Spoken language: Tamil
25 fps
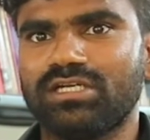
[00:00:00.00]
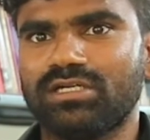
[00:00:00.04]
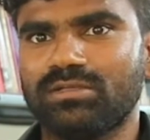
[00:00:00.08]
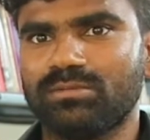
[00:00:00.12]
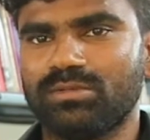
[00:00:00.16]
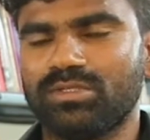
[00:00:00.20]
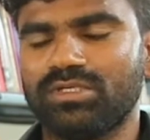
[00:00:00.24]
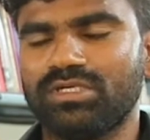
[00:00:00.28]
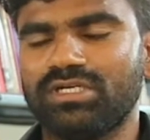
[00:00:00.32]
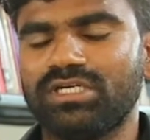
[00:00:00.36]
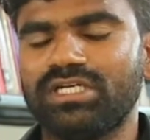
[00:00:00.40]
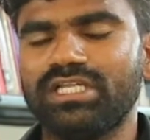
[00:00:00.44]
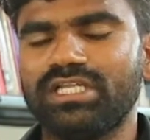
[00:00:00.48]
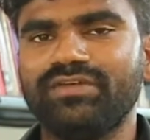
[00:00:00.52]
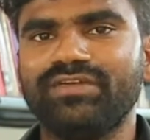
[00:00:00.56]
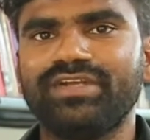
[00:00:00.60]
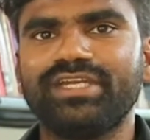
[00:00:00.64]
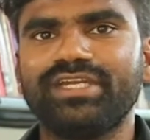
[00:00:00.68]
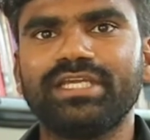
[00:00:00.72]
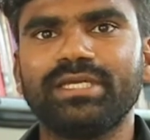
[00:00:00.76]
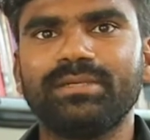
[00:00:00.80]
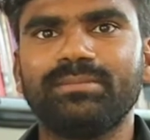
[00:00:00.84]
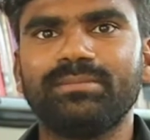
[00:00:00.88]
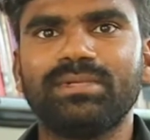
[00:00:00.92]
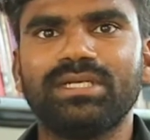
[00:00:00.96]
நம்ம
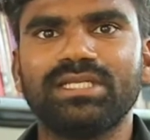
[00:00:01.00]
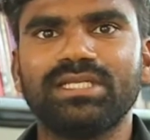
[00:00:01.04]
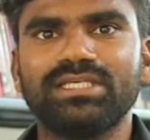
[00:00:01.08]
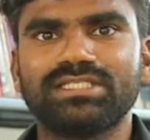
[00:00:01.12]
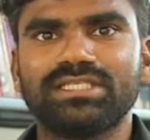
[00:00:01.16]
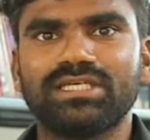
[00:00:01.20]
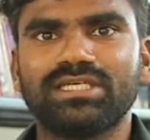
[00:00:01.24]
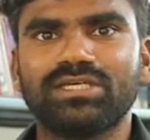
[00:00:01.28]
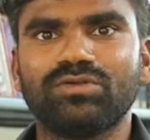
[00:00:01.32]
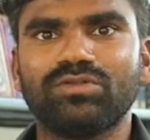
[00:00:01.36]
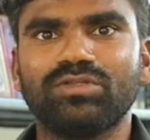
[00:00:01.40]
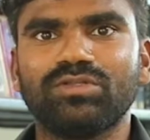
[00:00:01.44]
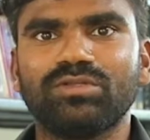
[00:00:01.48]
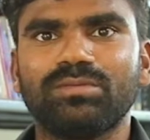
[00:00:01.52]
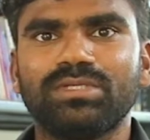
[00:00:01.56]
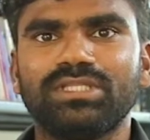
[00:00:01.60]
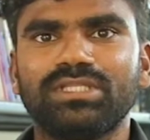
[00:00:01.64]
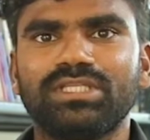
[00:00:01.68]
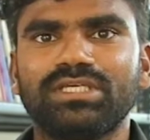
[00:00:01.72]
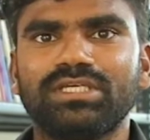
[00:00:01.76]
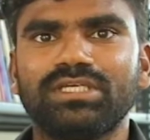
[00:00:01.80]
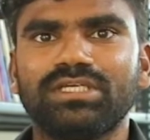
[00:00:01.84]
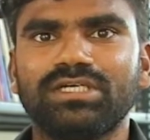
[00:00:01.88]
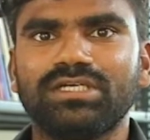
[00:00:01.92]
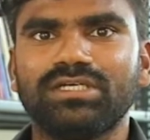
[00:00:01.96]
டேவிட் கே பிள்ளை சார் வந்து
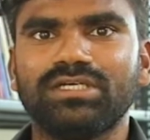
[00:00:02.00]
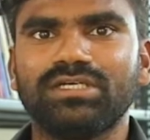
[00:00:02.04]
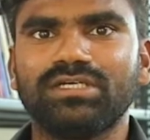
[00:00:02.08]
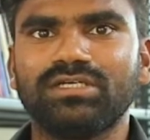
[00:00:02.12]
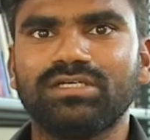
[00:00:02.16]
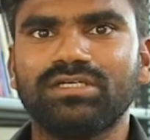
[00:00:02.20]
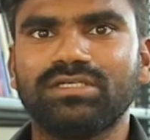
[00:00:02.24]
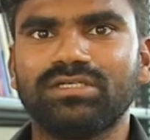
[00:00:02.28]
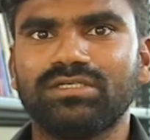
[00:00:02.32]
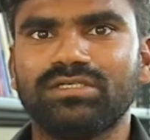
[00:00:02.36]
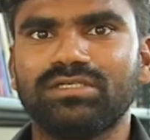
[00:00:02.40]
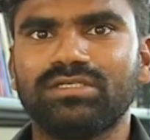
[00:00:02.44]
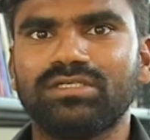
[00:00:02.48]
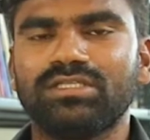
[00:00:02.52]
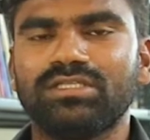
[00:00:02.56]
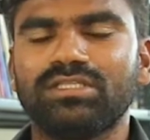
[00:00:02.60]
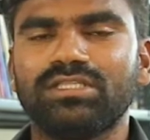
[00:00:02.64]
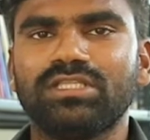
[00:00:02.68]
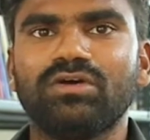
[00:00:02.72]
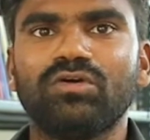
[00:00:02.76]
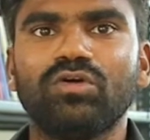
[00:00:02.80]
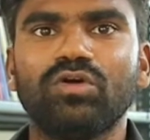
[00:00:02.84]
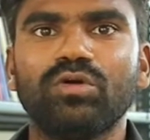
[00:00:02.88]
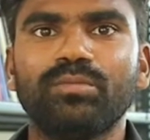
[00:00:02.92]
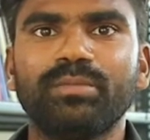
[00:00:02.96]
பார்த்திங்கன்னா
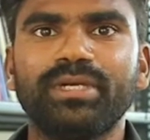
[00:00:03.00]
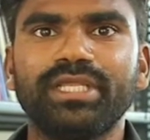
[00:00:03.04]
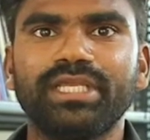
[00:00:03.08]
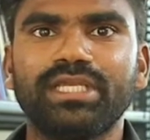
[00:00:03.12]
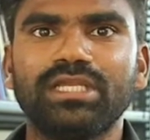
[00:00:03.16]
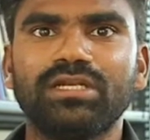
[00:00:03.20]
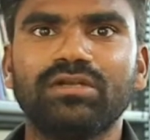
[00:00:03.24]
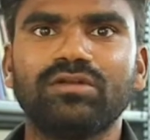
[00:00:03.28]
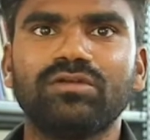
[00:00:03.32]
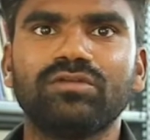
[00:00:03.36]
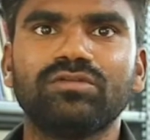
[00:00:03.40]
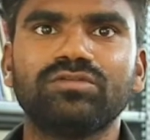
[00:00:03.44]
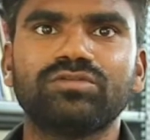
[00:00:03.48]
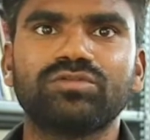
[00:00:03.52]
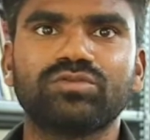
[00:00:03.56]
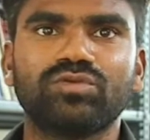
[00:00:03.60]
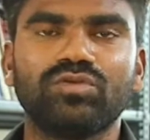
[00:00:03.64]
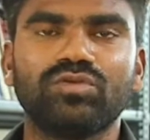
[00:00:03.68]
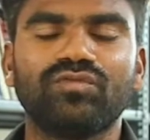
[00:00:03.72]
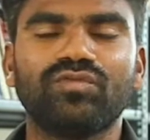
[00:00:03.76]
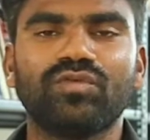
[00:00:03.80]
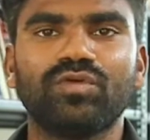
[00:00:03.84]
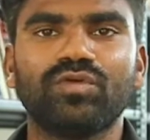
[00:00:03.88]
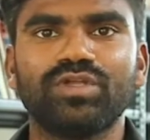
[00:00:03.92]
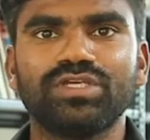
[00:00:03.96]
தவா மெடிக்கல்
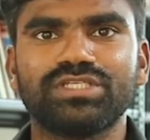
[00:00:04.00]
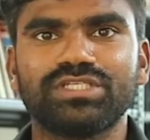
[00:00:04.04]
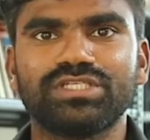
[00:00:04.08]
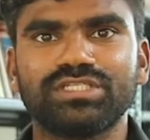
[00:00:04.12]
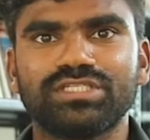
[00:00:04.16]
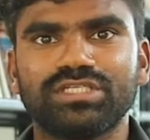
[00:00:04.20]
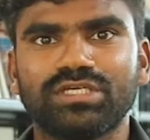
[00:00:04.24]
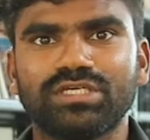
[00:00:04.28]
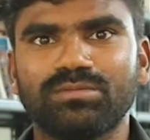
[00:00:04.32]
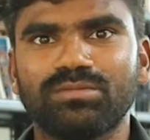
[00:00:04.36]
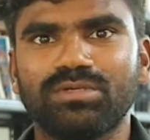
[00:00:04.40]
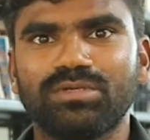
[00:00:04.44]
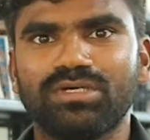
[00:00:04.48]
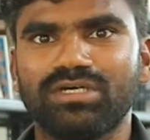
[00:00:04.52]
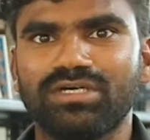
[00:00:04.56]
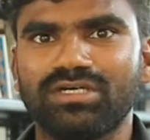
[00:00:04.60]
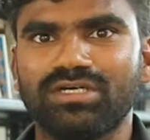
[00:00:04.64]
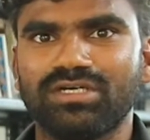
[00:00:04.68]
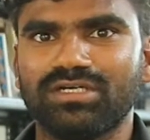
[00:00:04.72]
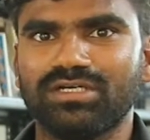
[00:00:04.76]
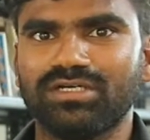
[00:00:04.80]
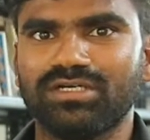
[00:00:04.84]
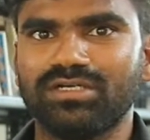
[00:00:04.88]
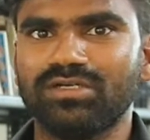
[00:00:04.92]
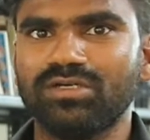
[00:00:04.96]
ஸ்கூல் ஃபவுண்டேஷன்
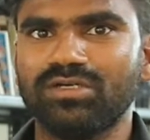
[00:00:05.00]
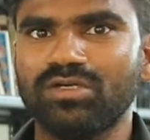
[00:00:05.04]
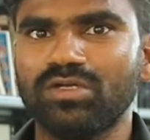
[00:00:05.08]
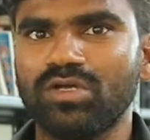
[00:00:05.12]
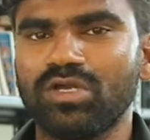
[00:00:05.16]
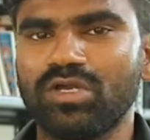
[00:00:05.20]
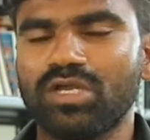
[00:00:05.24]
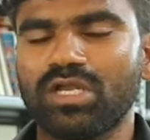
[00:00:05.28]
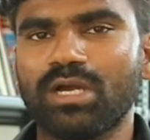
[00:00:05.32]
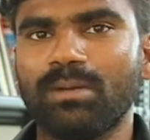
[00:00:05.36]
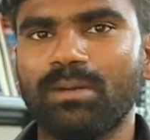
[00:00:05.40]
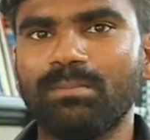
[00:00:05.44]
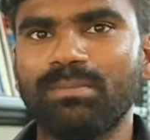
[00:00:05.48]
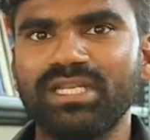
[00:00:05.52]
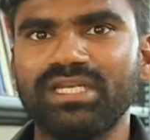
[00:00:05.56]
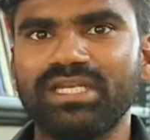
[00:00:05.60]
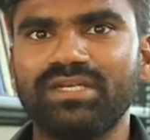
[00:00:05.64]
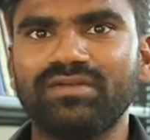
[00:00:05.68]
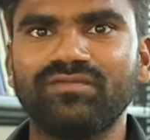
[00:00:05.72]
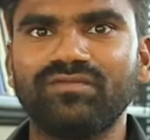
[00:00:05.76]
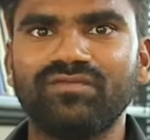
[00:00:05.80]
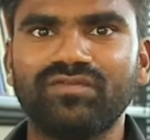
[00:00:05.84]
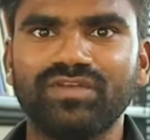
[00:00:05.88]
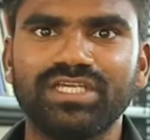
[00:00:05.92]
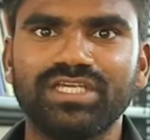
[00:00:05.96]
சார்பாக கம்ப்ளீட்
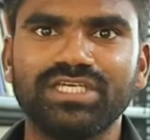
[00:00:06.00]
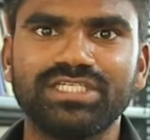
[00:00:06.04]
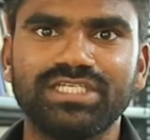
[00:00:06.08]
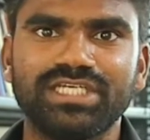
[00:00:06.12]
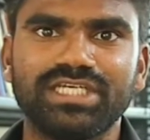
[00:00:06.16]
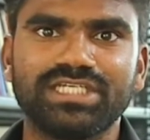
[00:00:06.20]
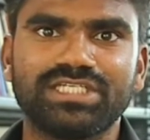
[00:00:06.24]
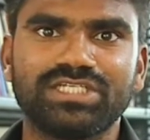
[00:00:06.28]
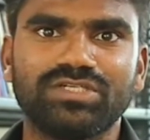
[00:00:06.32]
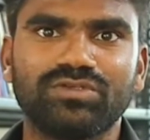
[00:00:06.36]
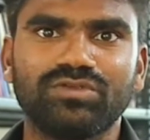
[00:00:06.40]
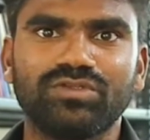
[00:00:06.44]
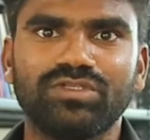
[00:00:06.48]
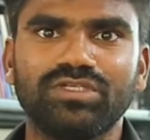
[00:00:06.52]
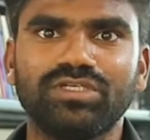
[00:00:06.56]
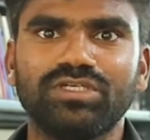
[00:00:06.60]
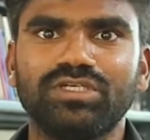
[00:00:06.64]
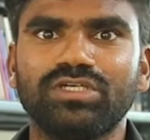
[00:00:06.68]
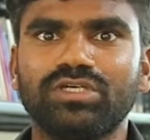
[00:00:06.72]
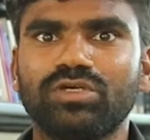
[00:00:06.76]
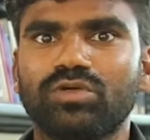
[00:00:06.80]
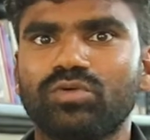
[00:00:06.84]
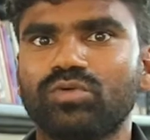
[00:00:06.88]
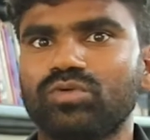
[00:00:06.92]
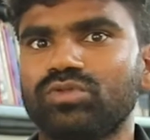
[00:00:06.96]
ஃப்ரீ எஜுகேஷன் வந்து
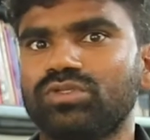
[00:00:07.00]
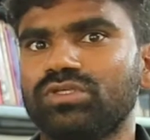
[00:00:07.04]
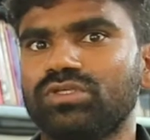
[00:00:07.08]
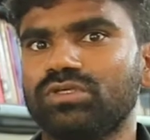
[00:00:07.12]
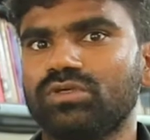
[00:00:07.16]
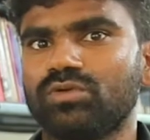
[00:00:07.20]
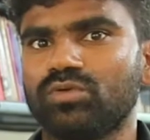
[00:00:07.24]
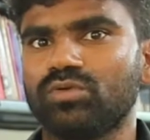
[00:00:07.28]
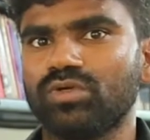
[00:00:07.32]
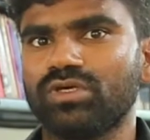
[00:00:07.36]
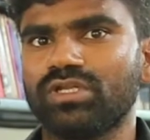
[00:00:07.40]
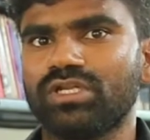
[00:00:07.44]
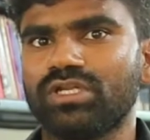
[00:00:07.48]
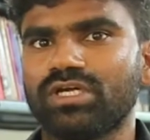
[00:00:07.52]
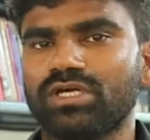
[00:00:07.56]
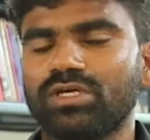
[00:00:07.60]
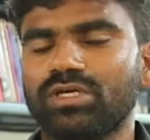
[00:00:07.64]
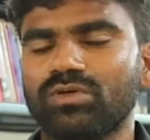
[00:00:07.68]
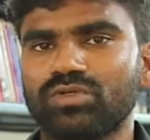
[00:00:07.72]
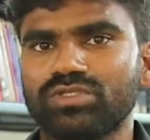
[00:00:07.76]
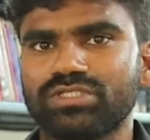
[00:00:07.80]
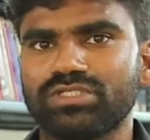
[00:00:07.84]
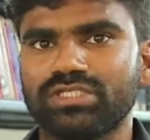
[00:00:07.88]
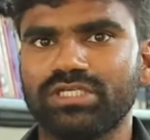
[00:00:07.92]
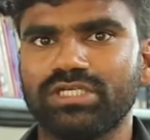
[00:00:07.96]
கொடுத்து கொடுக்குறாங்க
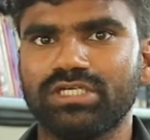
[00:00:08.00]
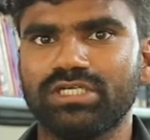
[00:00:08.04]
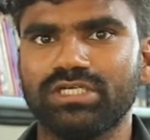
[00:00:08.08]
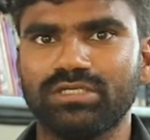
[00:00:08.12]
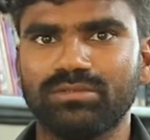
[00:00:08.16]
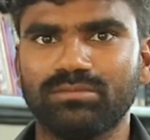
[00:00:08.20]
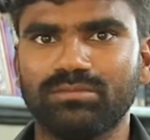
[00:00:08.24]
ஒரு சில